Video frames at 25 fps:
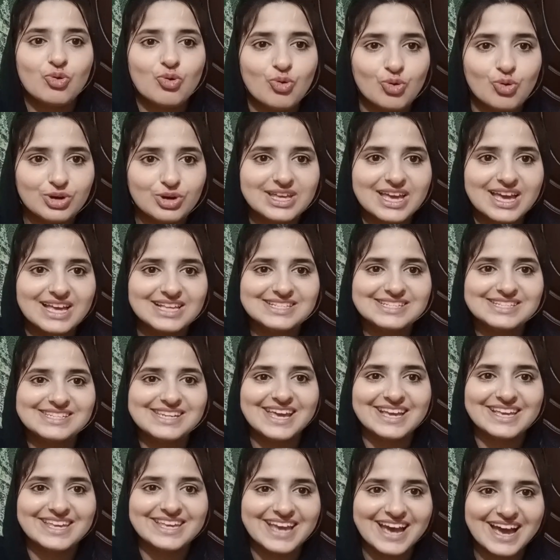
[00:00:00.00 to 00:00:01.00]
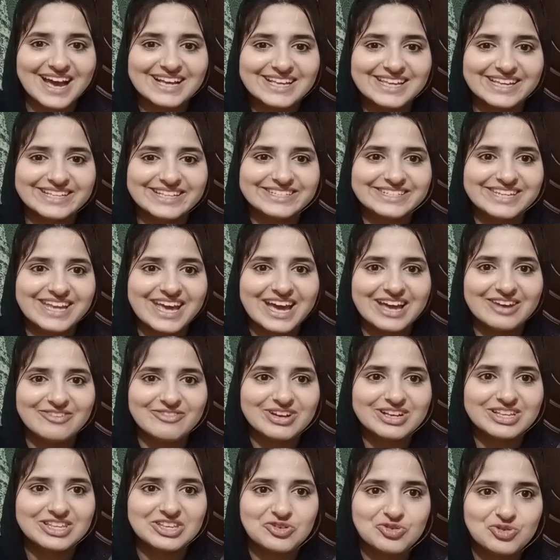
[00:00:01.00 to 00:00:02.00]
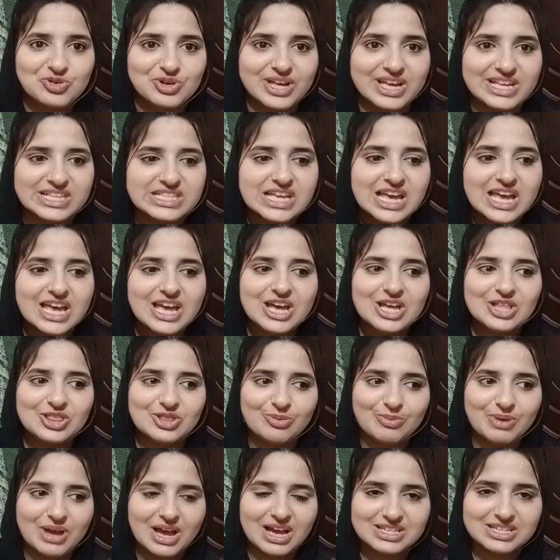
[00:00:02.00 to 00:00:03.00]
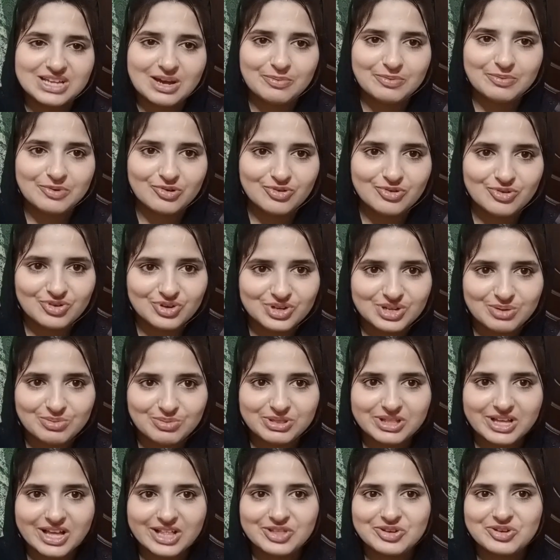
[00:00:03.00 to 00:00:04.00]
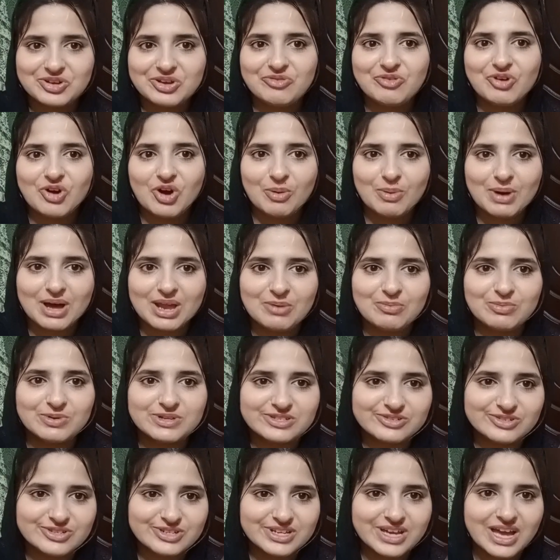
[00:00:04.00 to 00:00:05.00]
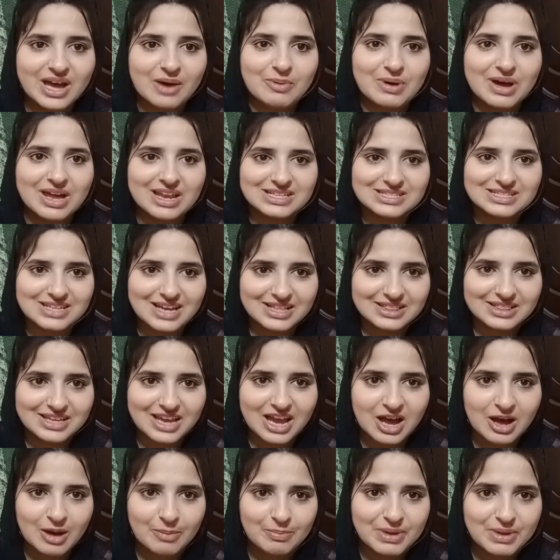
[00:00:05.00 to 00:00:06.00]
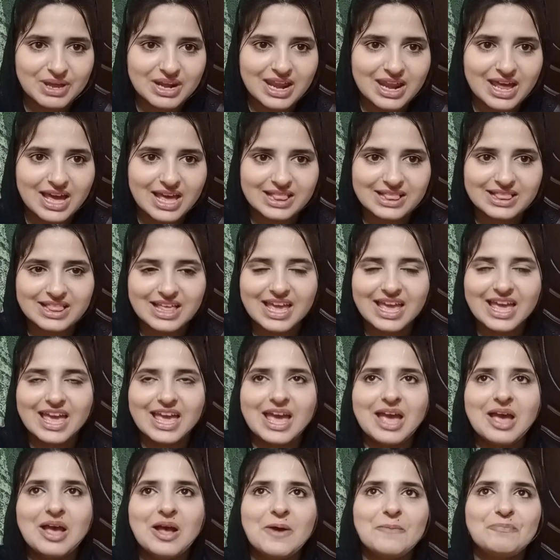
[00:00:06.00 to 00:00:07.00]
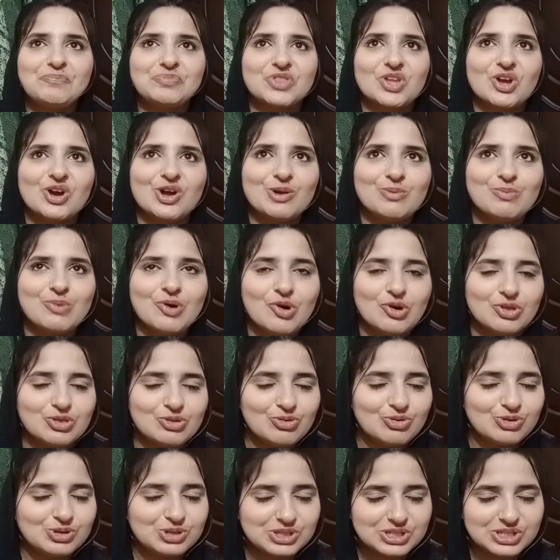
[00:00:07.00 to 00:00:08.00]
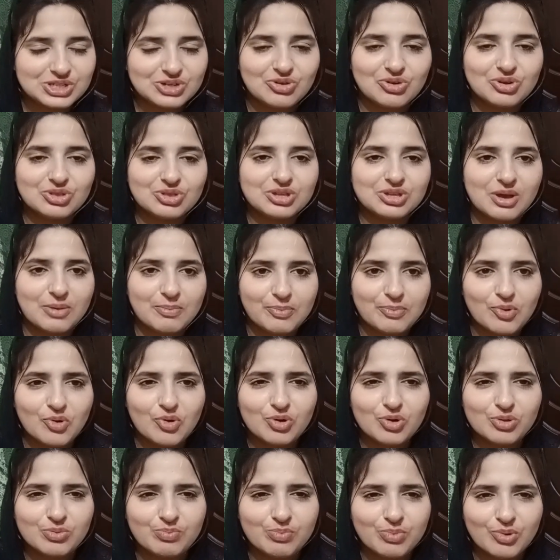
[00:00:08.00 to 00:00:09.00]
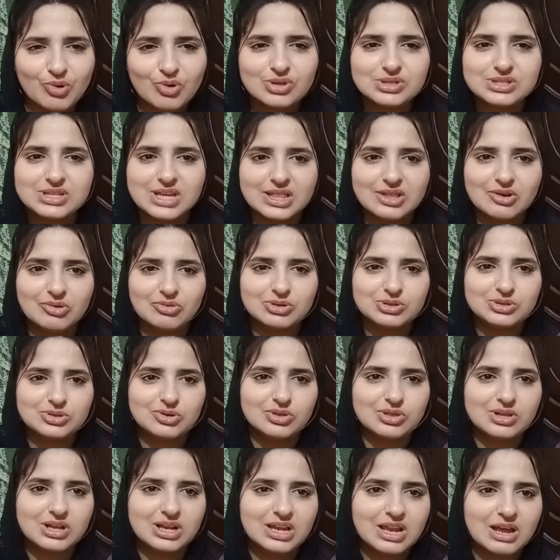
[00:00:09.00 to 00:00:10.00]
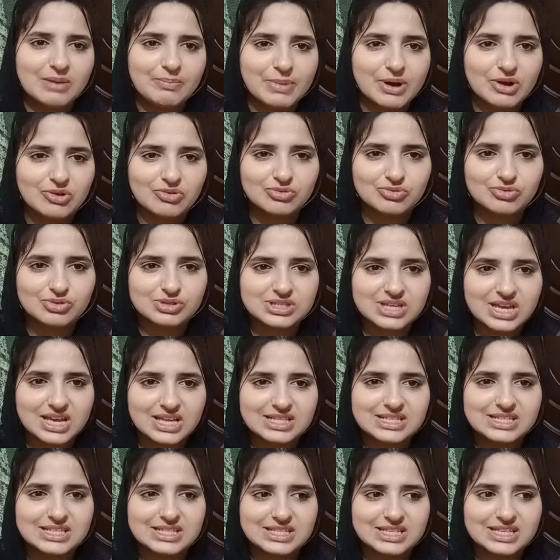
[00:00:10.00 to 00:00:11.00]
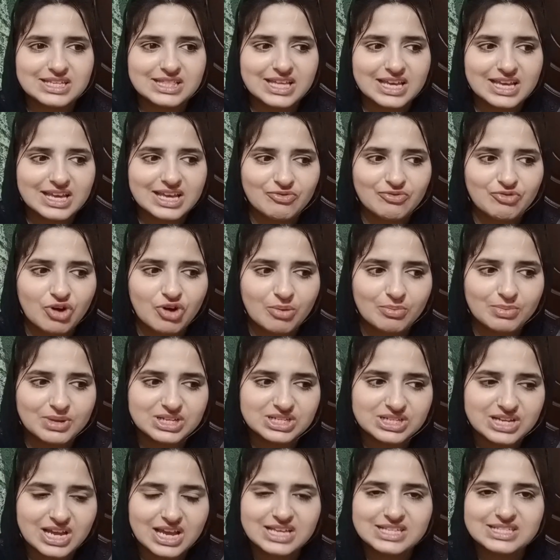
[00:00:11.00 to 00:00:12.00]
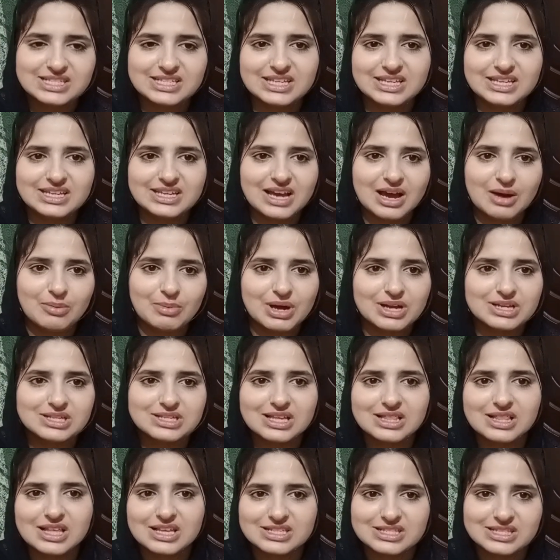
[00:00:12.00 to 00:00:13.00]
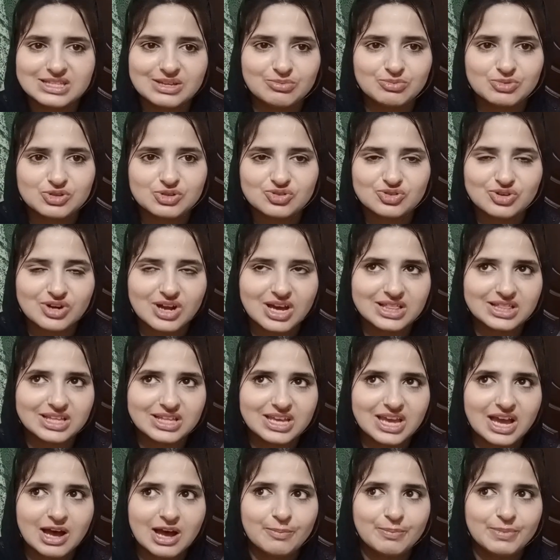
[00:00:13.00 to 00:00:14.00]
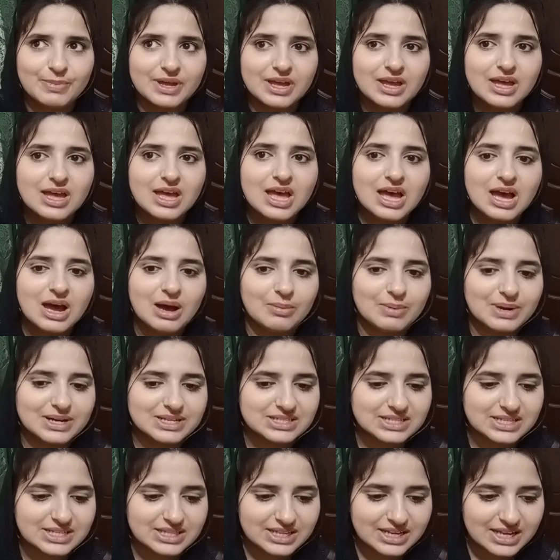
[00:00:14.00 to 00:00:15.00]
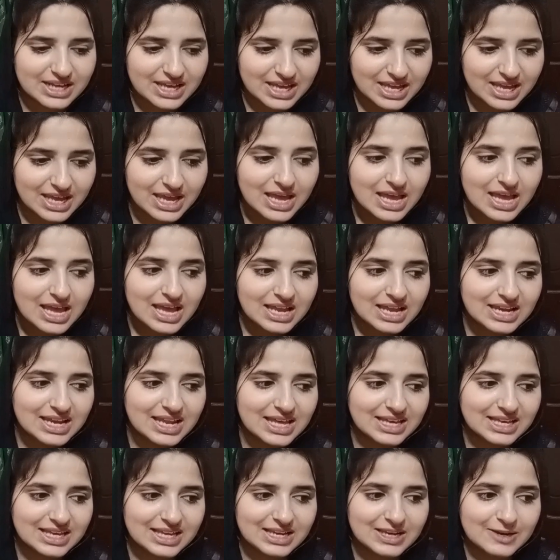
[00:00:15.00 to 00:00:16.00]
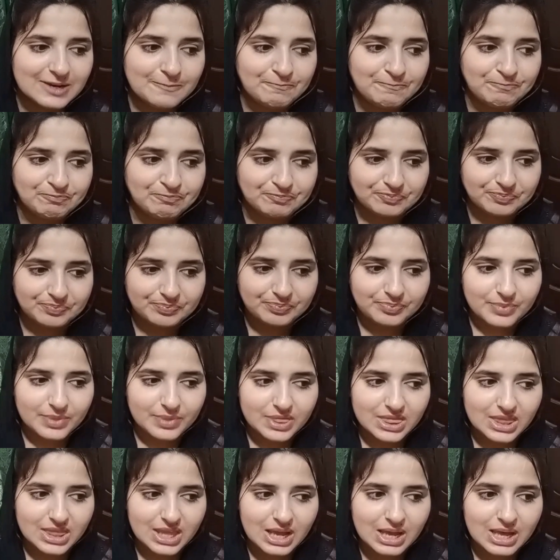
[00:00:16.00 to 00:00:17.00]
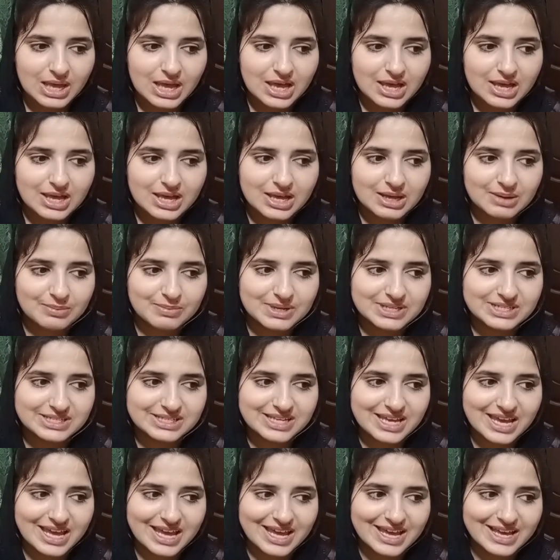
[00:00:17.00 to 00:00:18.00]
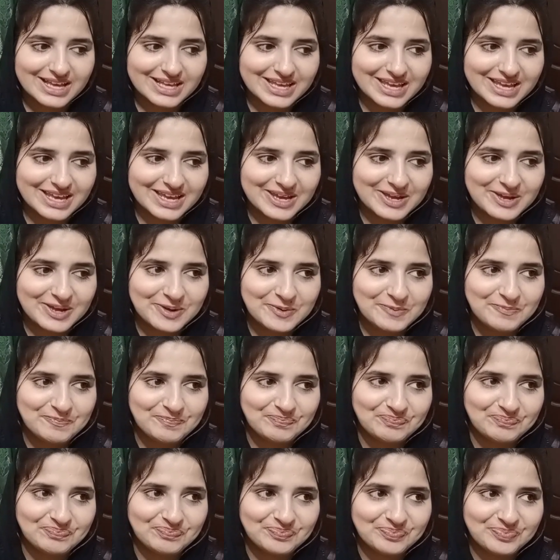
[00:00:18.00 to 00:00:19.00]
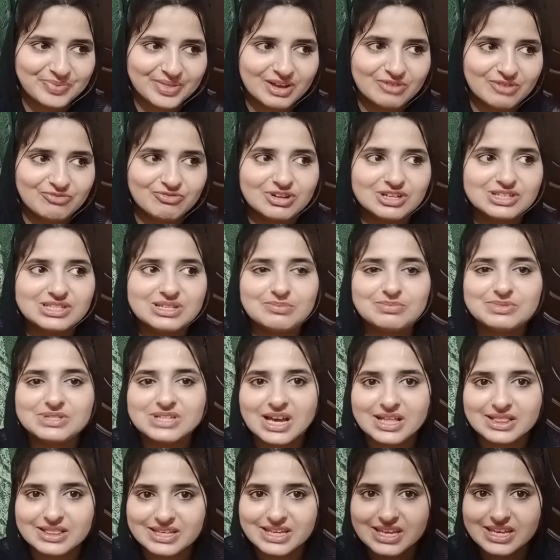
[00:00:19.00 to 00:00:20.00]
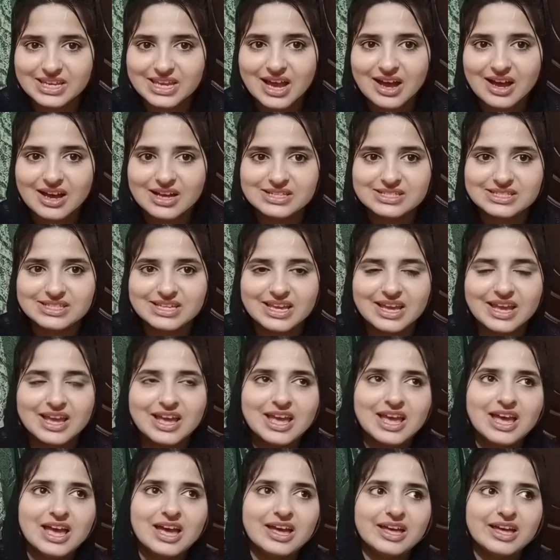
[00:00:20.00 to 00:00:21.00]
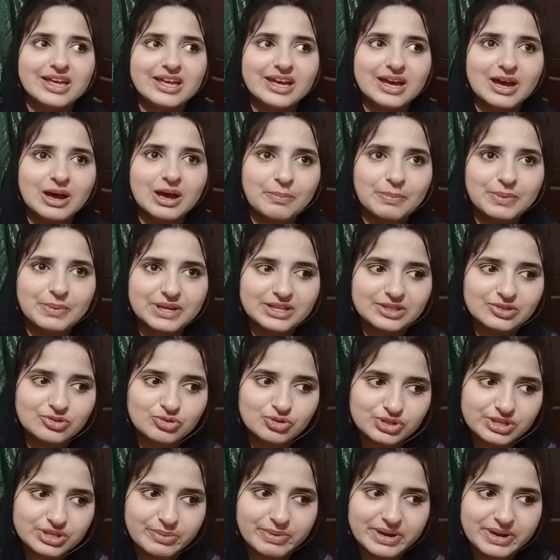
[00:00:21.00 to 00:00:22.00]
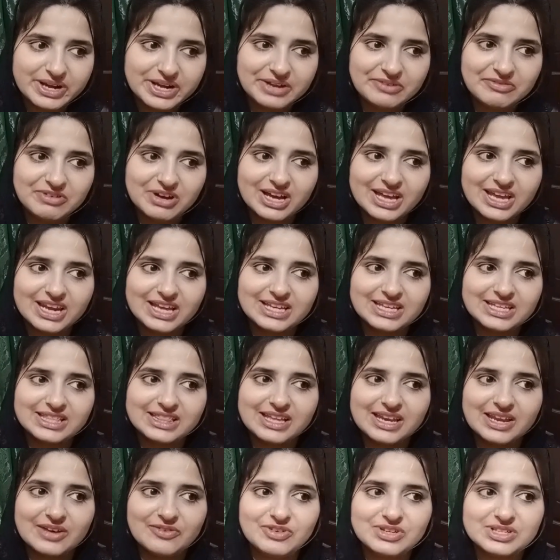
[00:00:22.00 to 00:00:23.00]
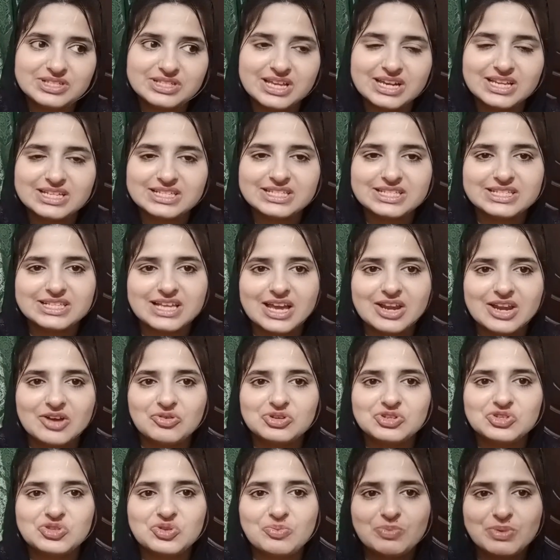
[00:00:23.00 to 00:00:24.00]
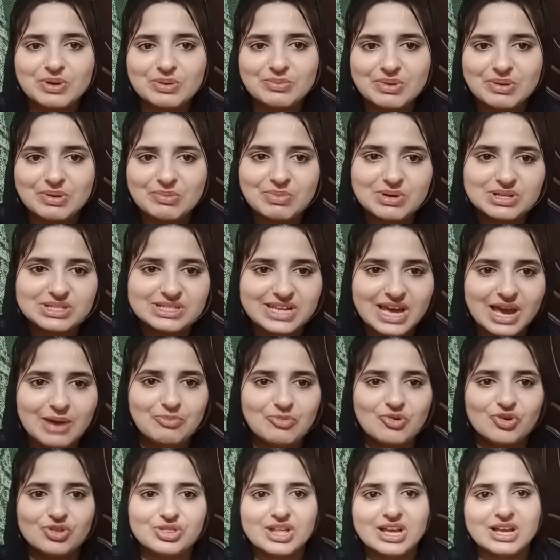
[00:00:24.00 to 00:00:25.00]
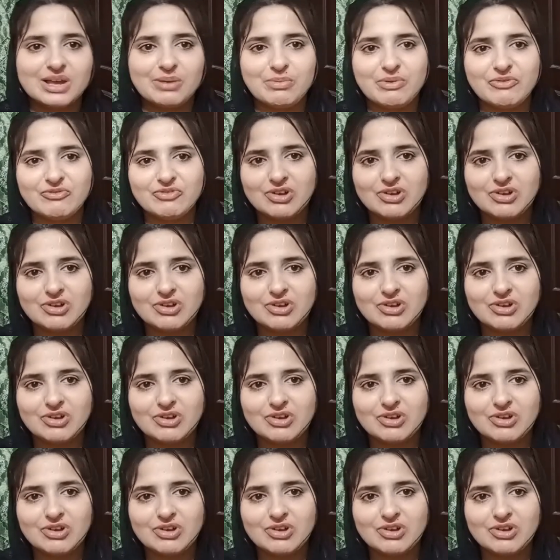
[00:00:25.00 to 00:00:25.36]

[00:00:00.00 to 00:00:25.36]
कौन गेस्ट है क्या गेस्ट है हर वक्त क्यों गेस्ट तो मैं आज आप लोगों को ये बता दूँ कि वो हमारे बुज़ुर्ग हमारे साथ यहाँ पे रहते हैं और बहुत खुशी होती है बहुत बहुत ज़्यादा खुशी होती है अल्लाह पाक उनको सेहत ज़िंदगी दे के वो हमेशा ऐसी हमारे साथ हंसते मुस्कुराते यहाँ पर हमारे साथ रहें लेकिन बस ये है कि वो जब जाती हैं यहाँ से अपने दूसरे बेटे वगैरह की तरफ इस तरह से सारा कुछ तो फिर मेरे पास टाइम होता है कि मैं